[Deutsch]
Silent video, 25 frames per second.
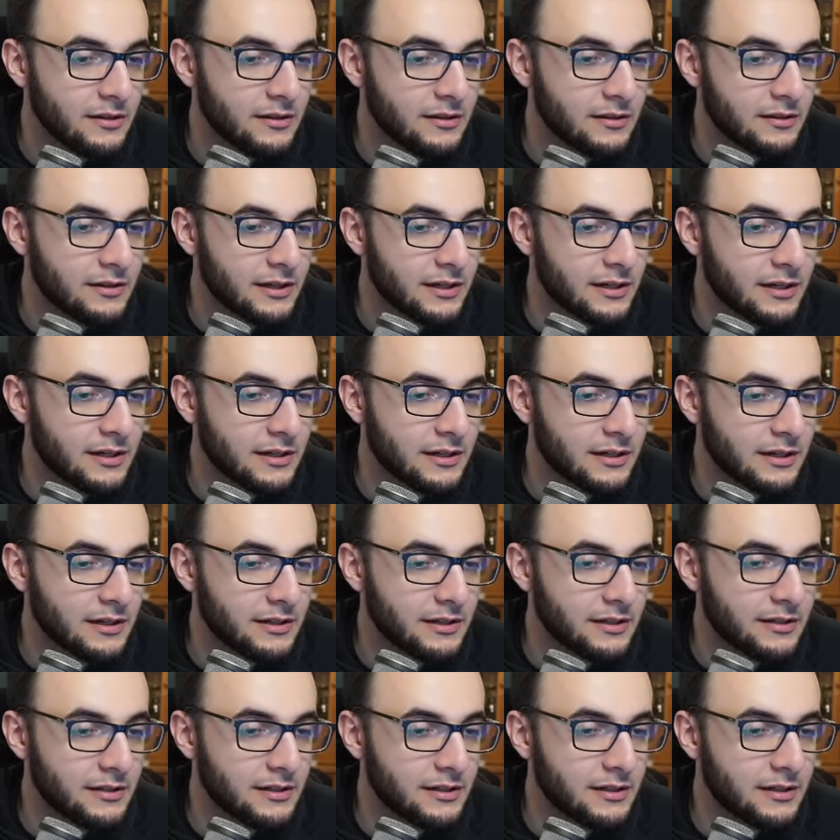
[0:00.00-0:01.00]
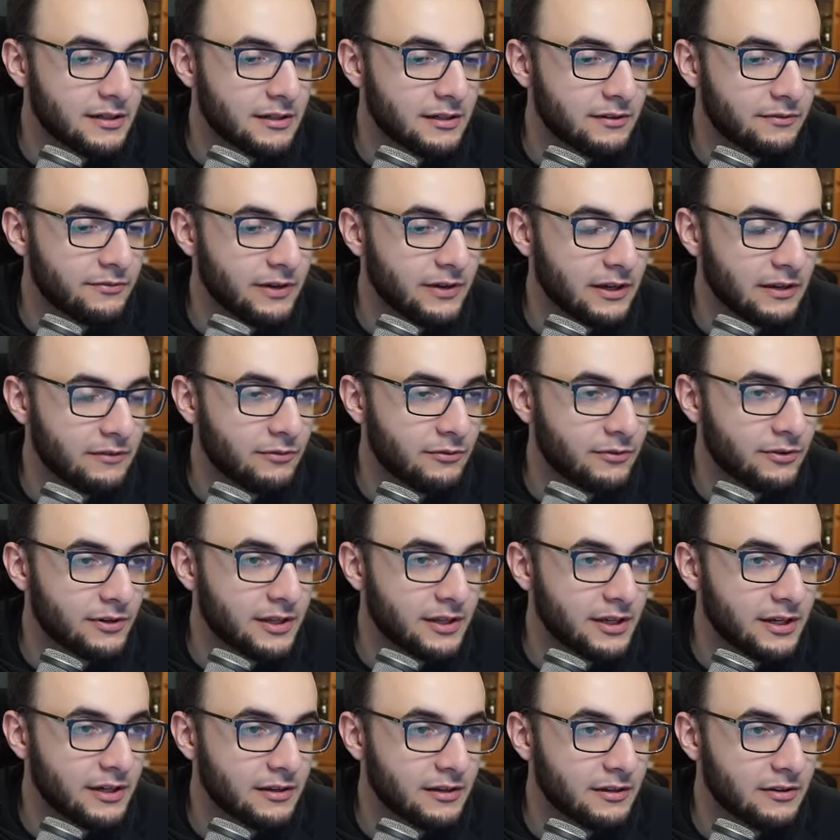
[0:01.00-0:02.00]
Dann kann ich den Effekt von
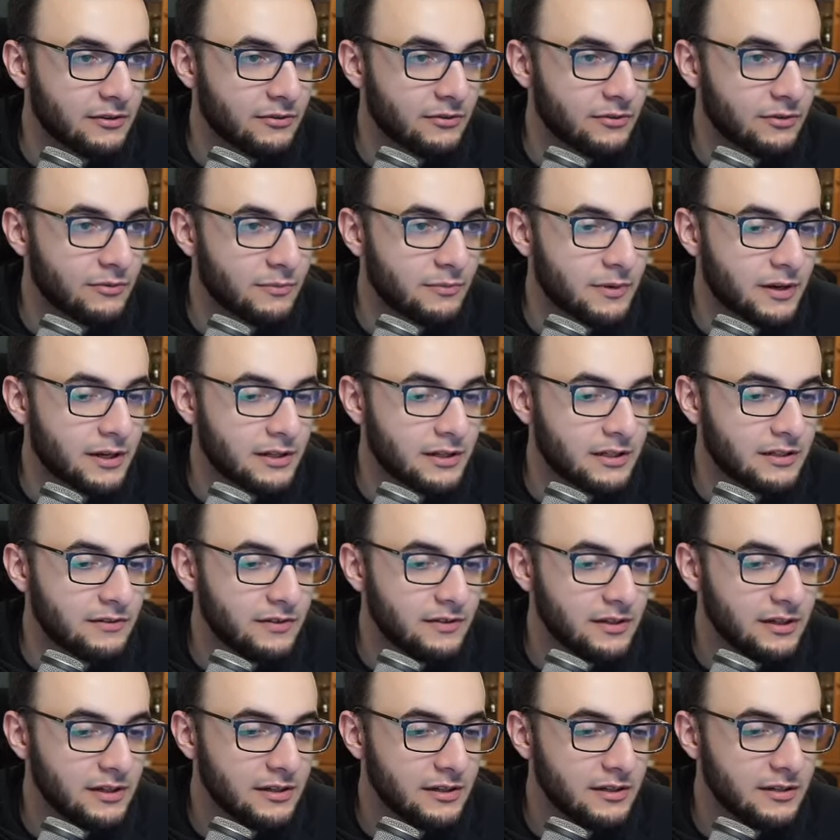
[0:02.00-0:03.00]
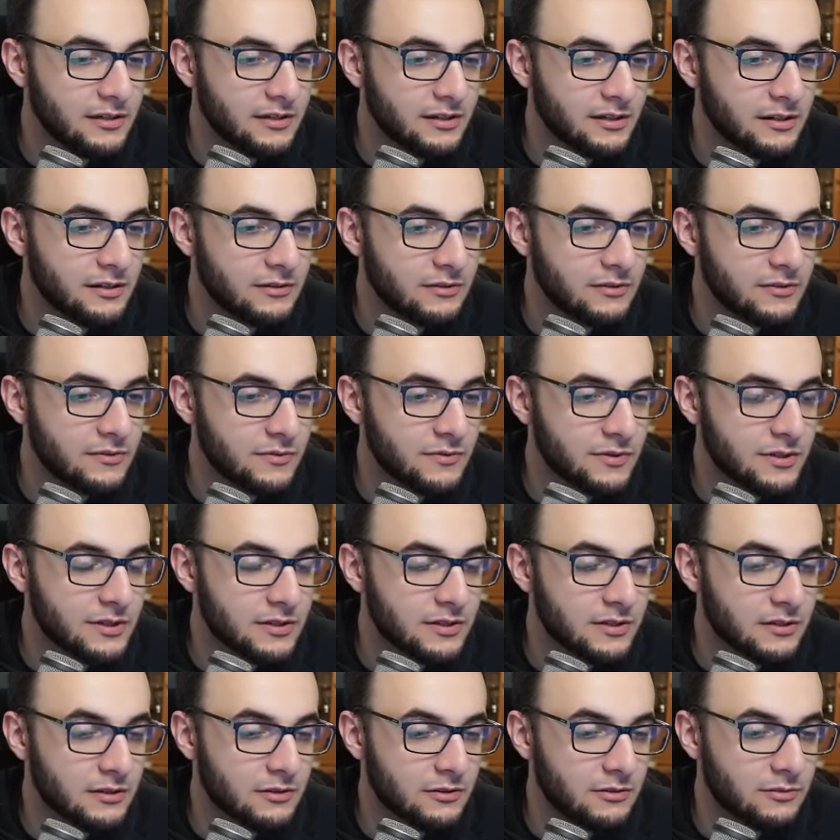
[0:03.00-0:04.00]
Kerkion nochmal aktivieren. Ich kriege eine
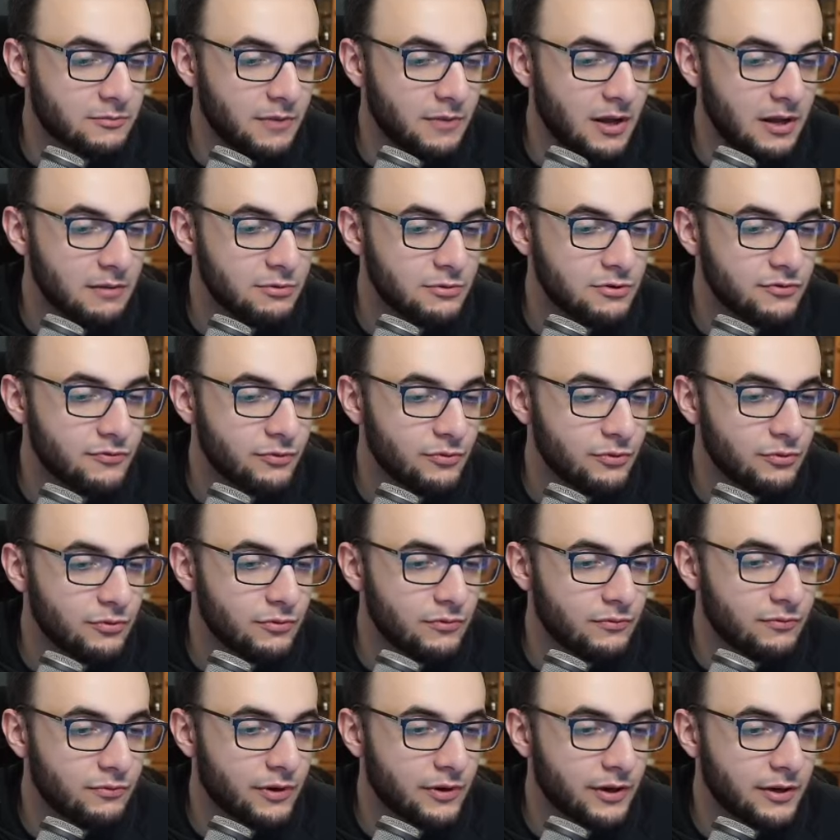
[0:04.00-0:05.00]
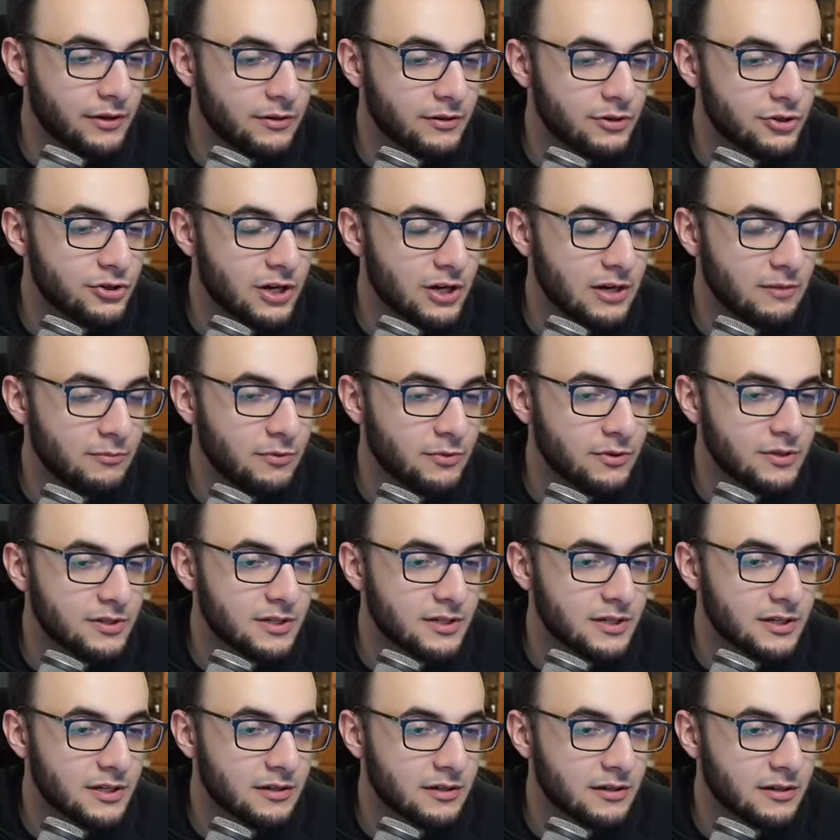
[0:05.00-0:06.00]
zusätzliche Normalbeschwörung für ein
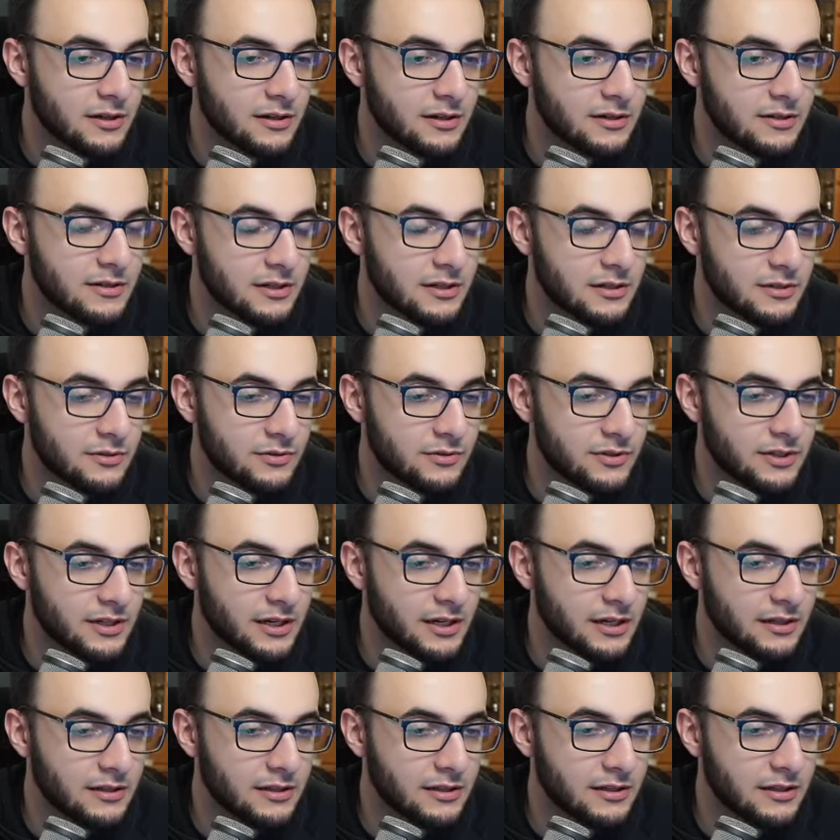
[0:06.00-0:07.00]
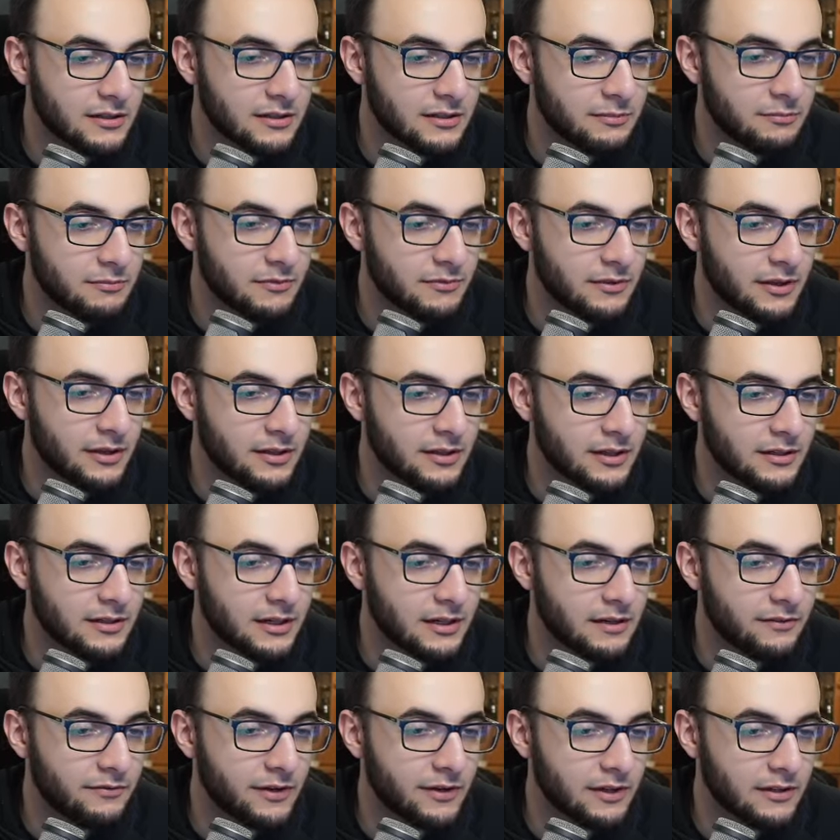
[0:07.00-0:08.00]
Charmonster. Kann es also direkt nach, dem, nach der
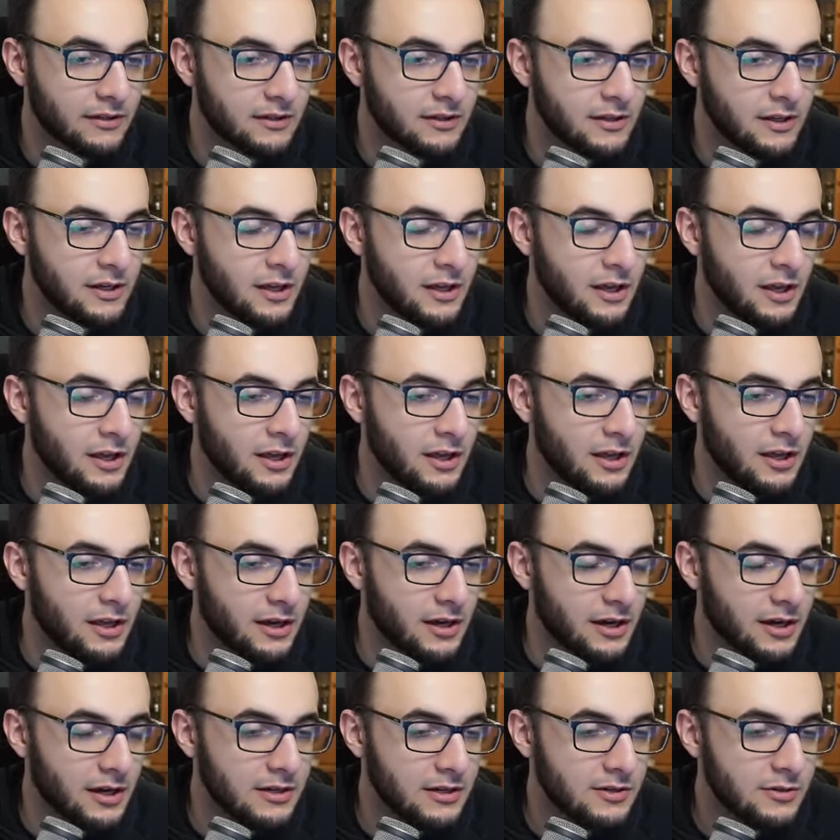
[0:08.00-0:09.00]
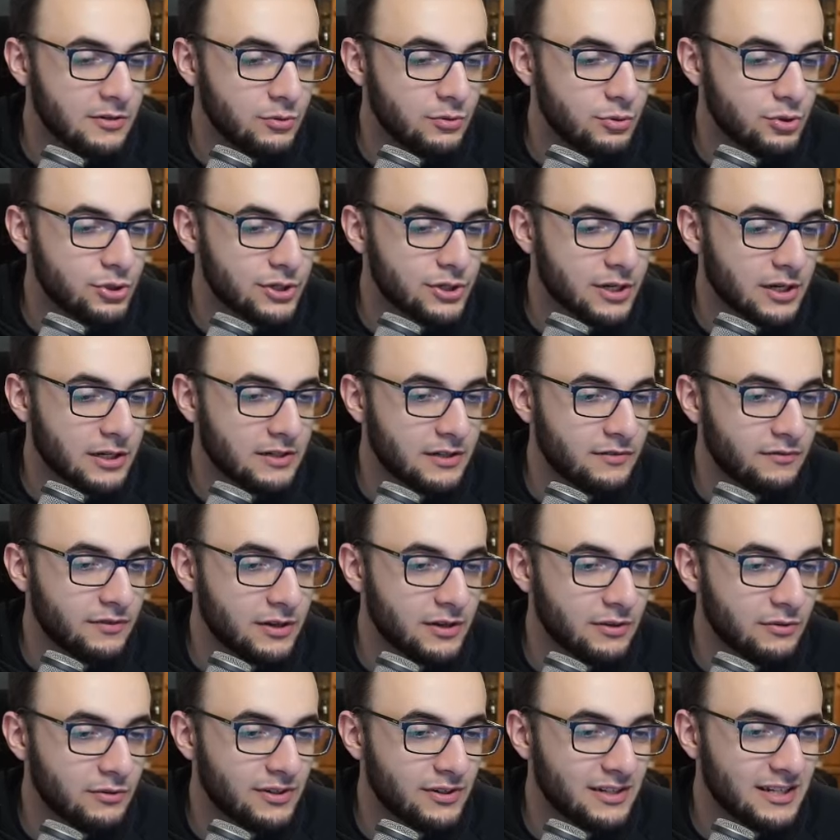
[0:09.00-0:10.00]
Effekt Resolution
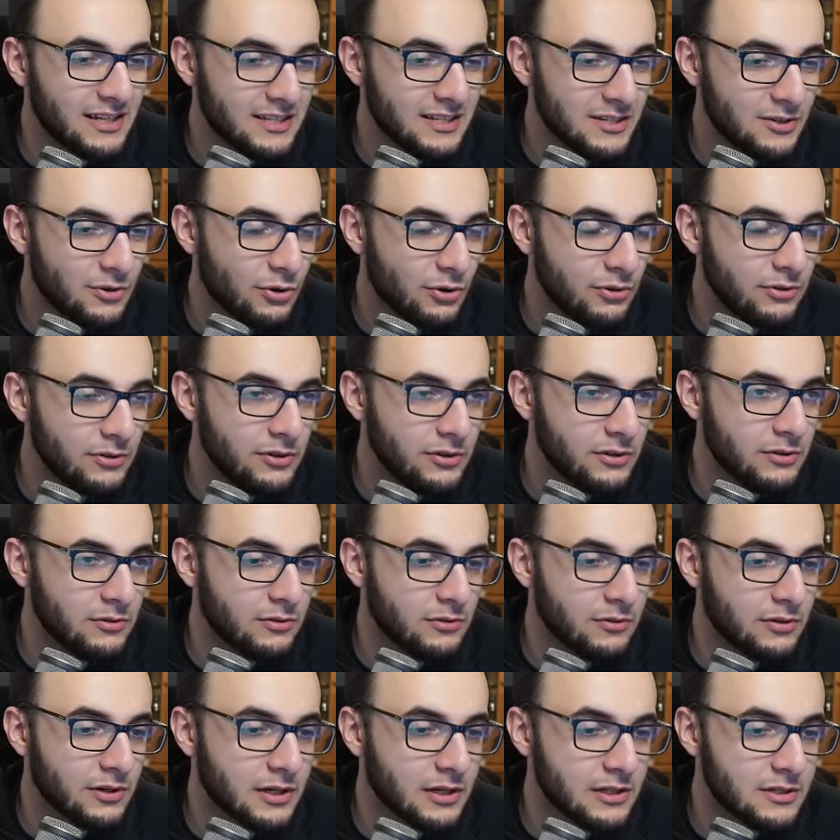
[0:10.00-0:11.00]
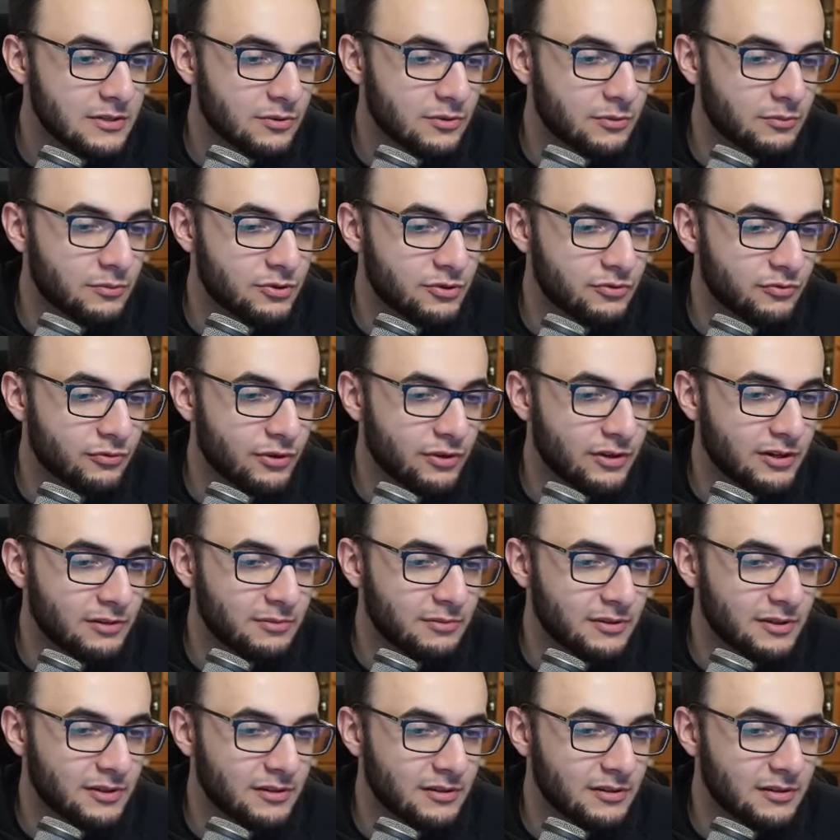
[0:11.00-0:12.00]
aktivieren. Und jetzt könnte ich noch einen Castor beschwören,
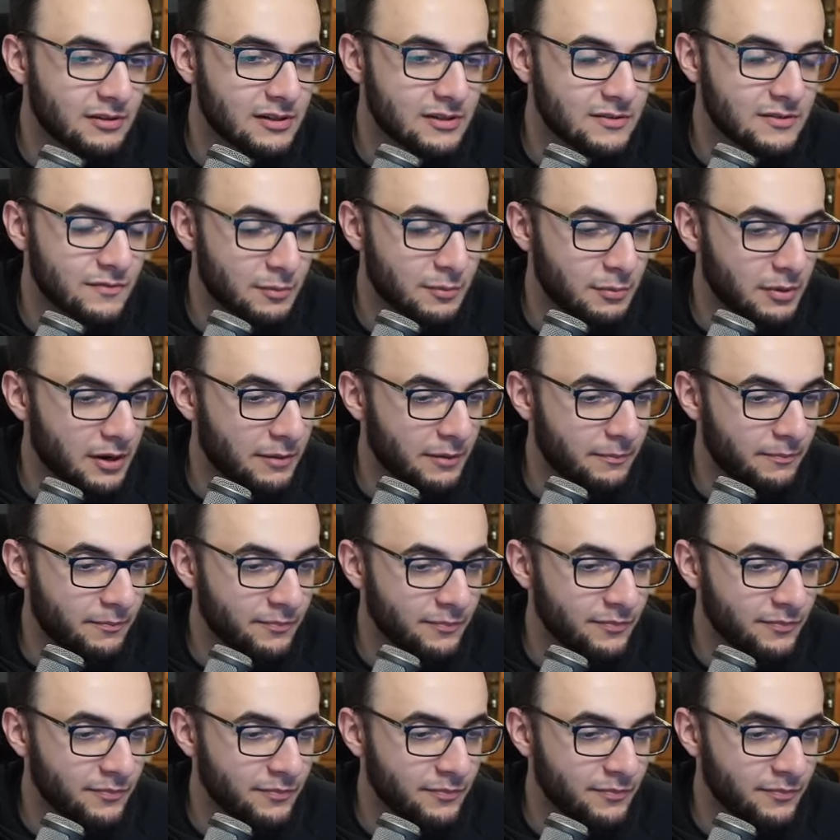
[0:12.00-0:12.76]
aber lass mir bleiben.